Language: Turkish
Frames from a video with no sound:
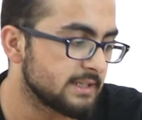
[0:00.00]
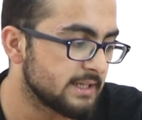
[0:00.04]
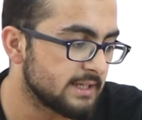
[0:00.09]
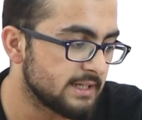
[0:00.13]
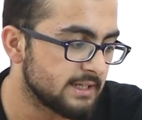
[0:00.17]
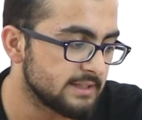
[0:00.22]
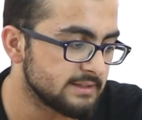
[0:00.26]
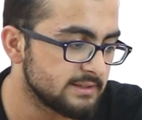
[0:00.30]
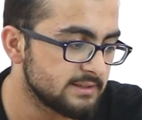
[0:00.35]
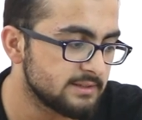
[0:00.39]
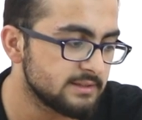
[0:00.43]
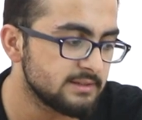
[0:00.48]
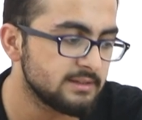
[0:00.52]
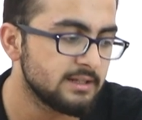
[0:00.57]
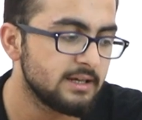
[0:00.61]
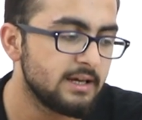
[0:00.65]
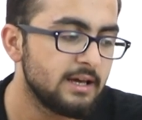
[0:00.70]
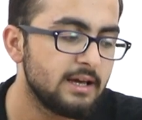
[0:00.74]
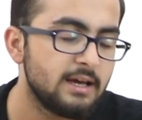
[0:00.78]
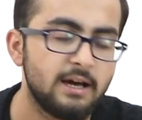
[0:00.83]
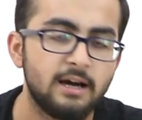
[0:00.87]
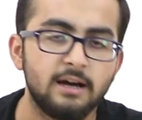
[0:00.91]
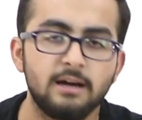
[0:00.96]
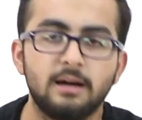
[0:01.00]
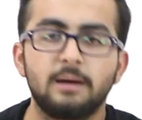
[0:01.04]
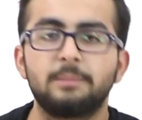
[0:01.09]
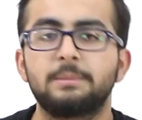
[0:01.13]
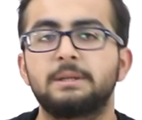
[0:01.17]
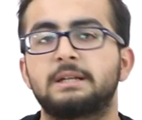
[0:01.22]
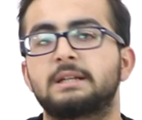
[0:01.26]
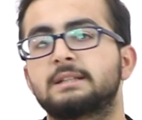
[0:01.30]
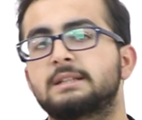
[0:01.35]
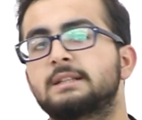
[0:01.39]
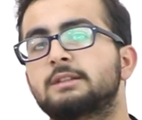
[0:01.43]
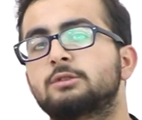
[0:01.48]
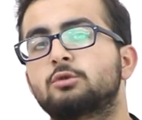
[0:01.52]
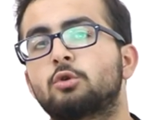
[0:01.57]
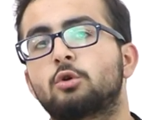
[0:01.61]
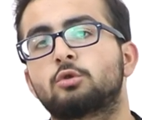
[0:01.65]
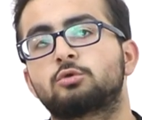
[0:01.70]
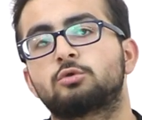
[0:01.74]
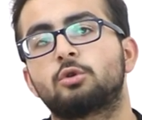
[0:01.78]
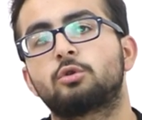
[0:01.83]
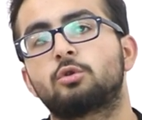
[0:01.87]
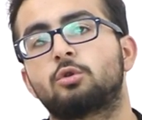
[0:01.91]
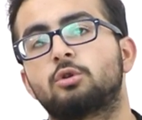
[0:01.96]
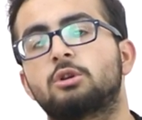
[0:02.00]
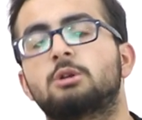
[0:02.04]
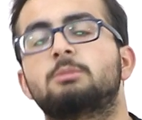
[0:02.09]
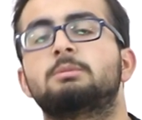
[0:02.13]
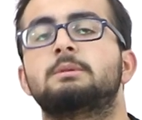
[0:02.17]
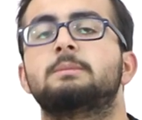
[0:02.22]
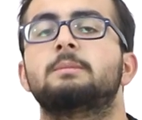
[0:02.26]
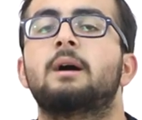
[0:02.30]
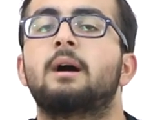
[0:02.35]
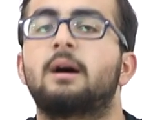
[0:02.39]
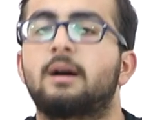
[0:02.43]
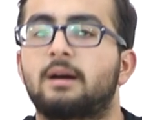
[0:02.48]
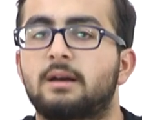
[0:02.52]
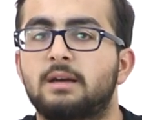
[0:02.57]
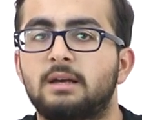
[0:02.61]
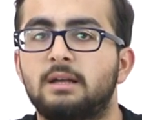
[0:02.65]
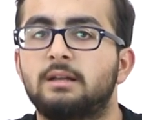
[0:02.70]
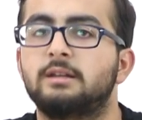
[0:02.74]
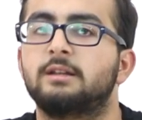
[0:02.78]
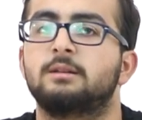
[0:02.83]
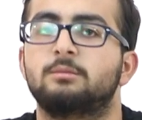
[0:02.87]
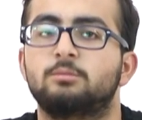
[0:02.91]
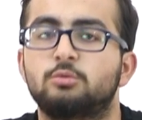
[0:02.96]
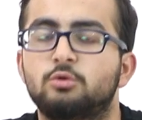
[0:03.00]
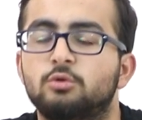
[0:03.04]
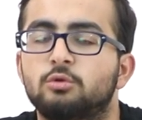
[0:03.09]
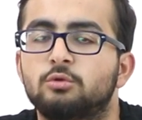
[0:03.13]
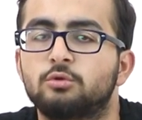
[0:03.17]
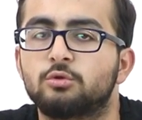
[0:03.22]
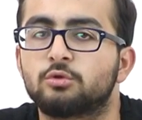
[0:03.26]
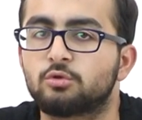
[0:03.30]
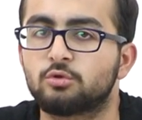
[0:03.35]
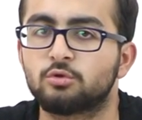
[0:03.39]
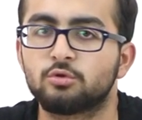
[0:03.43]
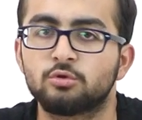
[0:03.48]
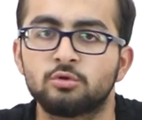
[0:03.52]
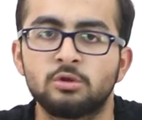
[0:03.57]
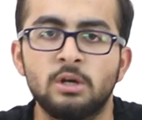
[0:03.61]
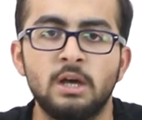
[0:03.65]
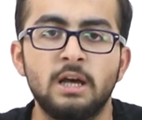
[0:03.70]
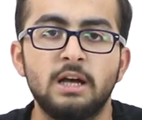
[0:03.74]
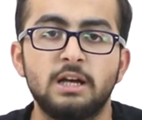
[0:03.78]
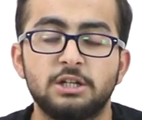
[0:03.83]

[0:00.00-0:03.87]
gelenlerin. Amerika'da doktor olabilme hakkı elde etmiş oluyorsunuz.